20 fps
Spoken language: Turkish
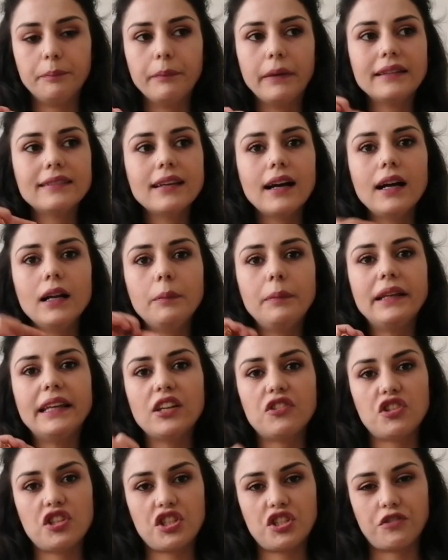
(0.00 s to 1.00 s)
metal bir
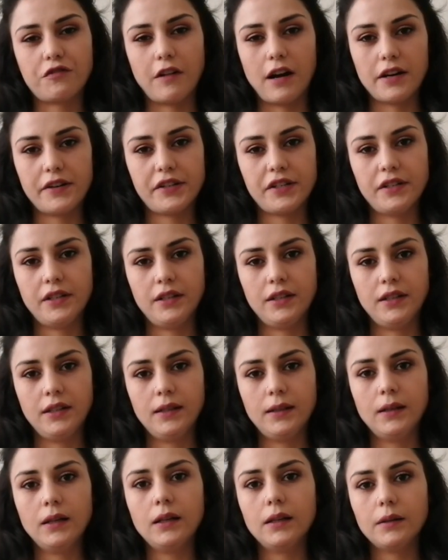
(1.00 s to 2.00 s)
geçiş var.
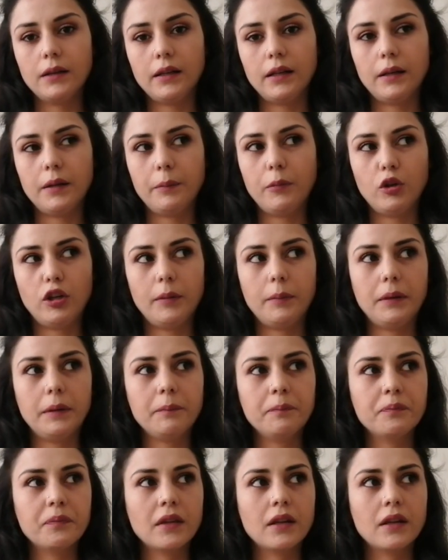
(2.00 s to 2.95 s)
E, böyle bir